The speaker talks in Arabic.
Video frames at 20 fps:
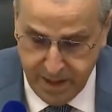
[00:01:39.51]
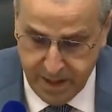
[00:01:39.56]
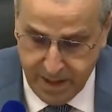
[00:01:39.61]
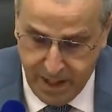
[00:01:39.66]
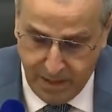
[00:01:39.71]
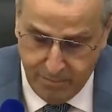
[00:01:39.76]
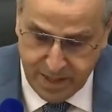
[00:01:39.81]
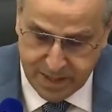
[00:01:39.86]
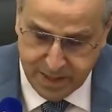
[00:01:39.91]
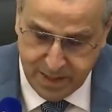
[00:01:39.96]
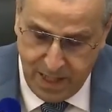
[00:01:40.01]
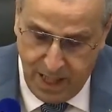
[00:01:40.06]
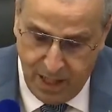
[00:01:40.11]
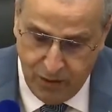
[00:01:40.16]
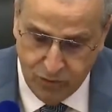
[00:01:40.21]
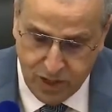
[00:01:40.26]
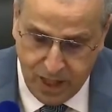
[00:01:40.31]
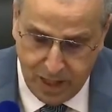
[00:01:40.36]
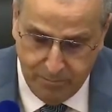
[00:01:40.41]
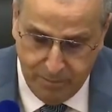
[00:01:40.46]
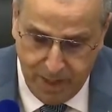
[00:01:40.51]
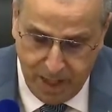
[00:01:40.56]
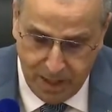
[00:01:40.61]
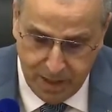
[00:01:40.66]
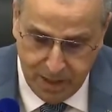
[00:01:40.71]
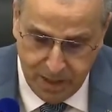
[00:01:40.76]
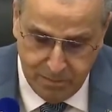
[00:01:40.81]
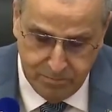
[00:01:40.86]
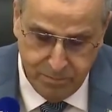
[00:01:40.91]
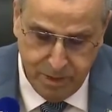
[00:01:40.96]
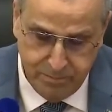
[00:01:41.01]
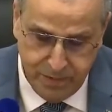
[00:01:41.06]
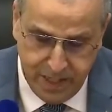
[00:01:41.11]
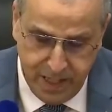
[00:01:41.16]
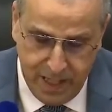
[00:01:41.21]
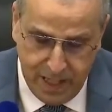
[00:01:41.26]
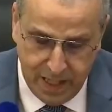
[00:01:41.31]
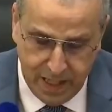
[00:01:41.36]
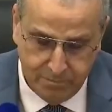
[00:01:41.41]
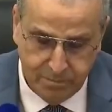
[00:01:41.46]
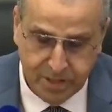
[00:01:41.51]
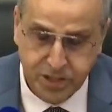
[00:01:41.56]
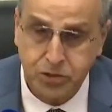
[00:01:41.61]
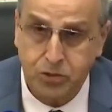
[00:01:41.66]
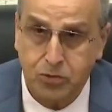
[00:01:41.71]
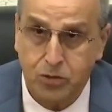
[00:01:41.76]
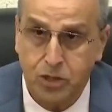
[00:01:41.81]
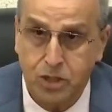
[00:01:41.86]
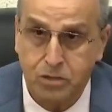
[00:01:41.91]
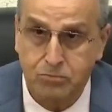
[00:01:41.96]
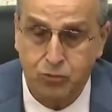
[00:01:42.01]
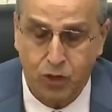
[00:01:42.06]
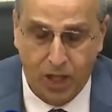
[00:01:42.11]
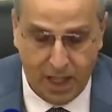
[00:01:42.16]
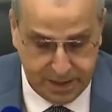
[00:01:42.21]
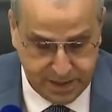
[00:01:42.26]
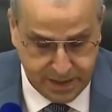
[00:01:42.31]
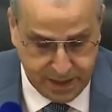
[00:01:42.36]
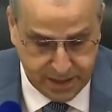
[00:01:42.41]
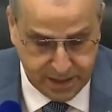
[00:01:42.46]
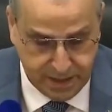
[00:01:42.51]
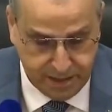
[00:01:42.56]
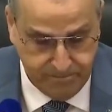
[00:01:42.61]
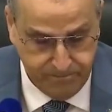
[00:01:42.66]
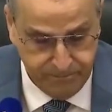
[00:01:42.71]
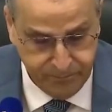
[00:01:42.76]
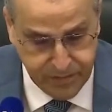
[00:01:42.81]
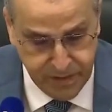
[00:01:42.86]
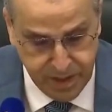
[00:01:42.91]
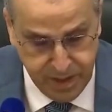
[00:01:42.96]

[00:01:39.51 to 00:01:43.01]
نمط الحوكمة المبني على مشروع المؤسسة